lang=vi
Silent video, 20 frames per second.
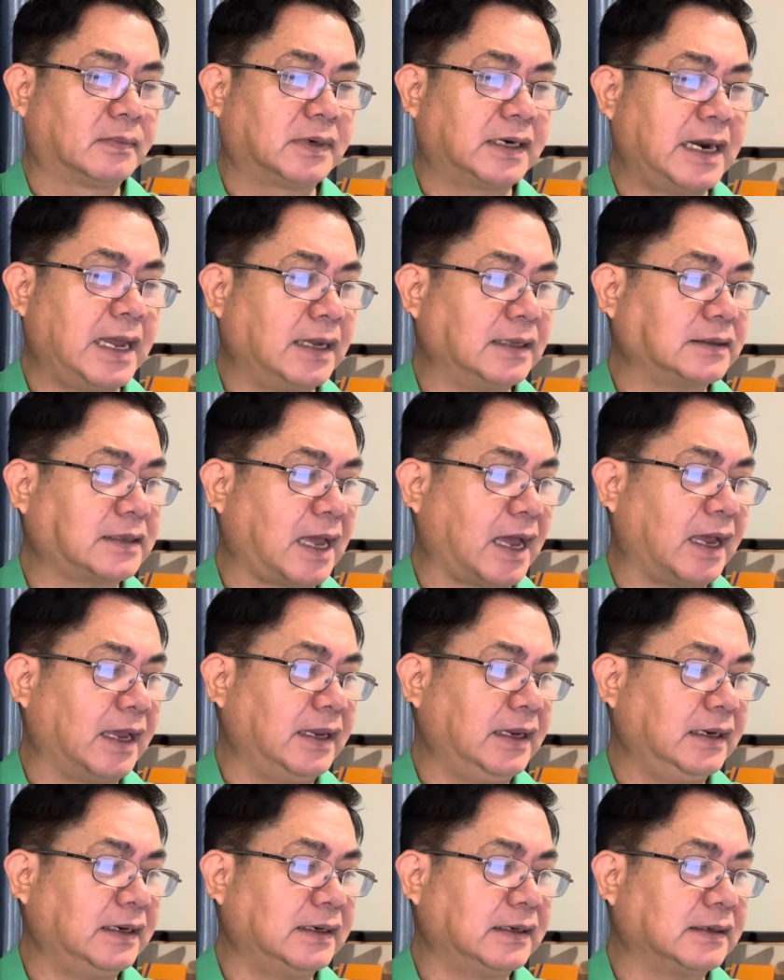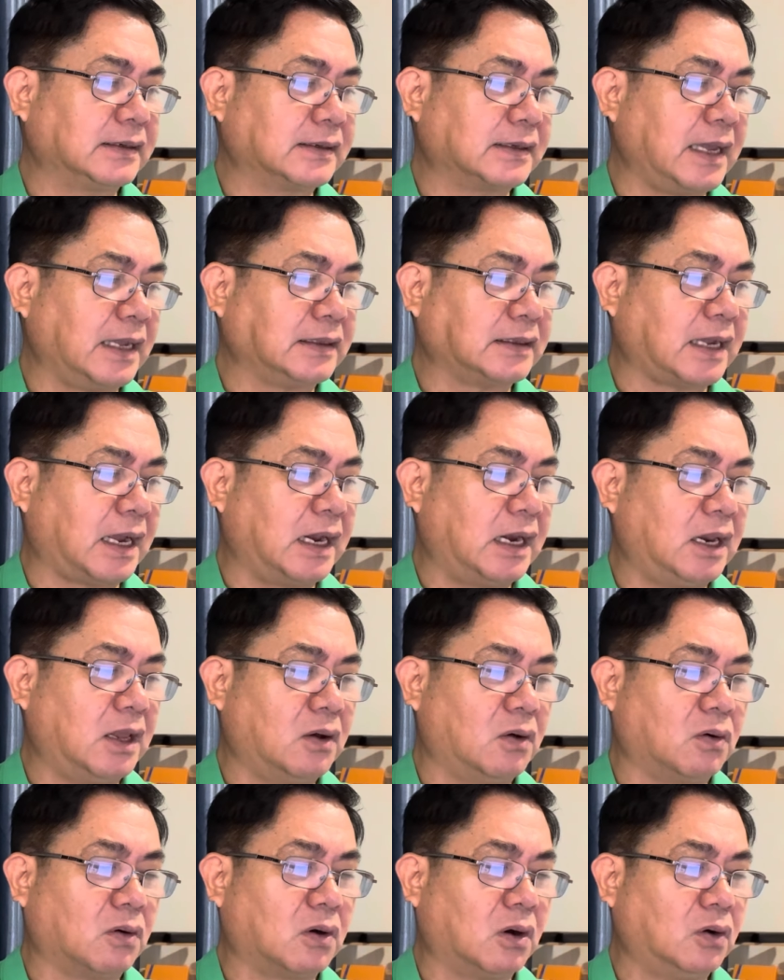đăng tải các tài
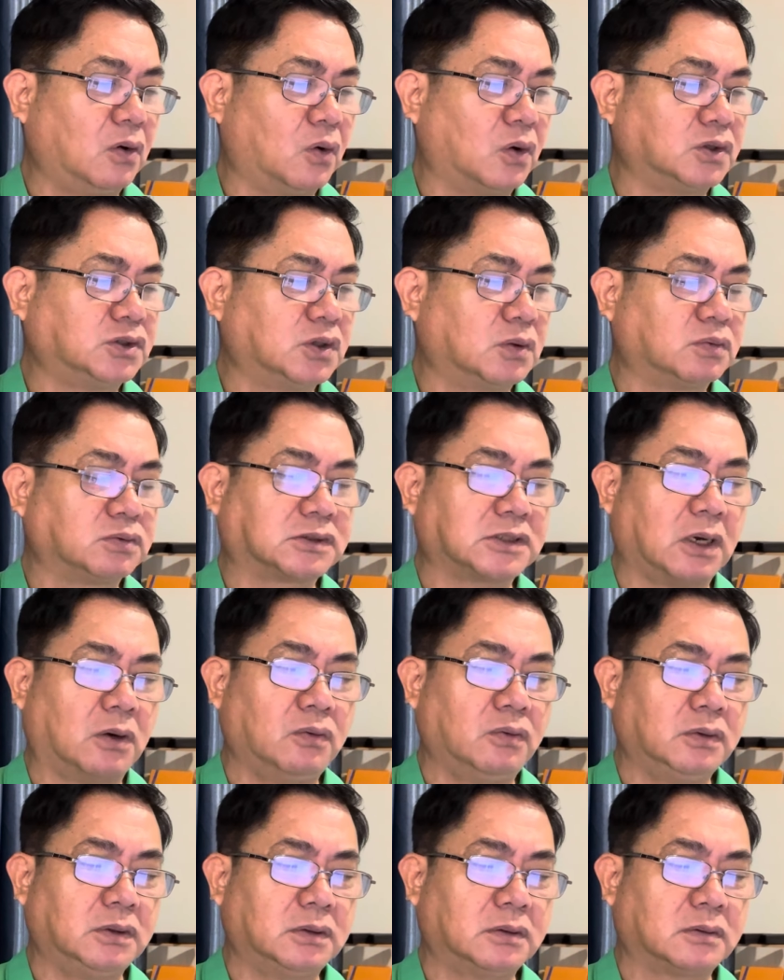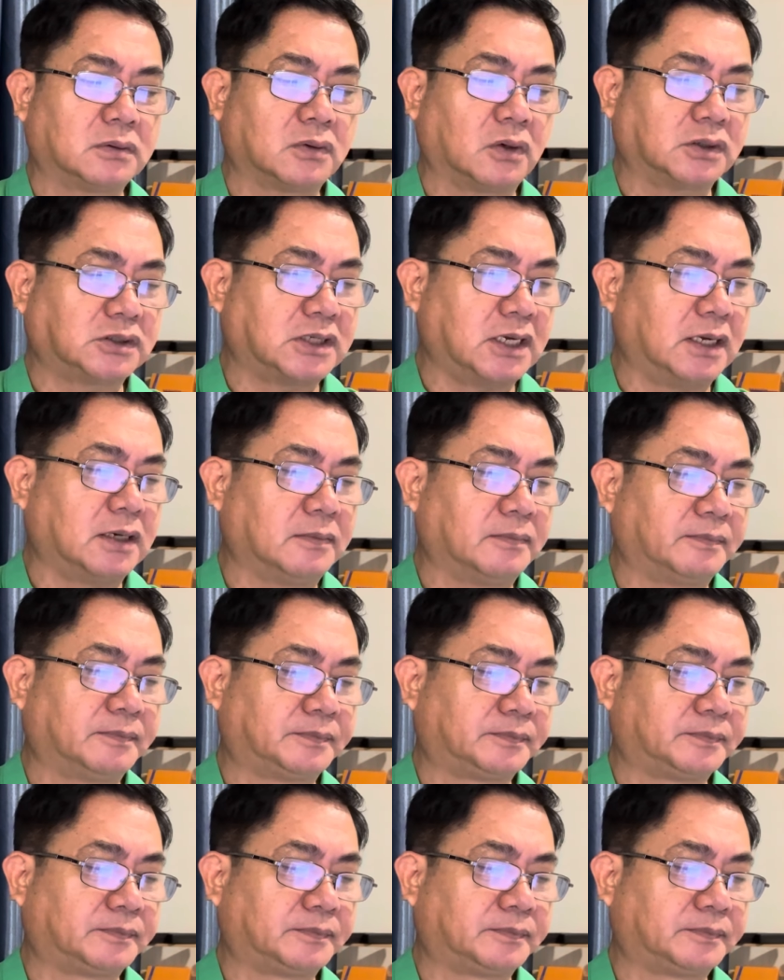liệu có nội dung xấu nói trên.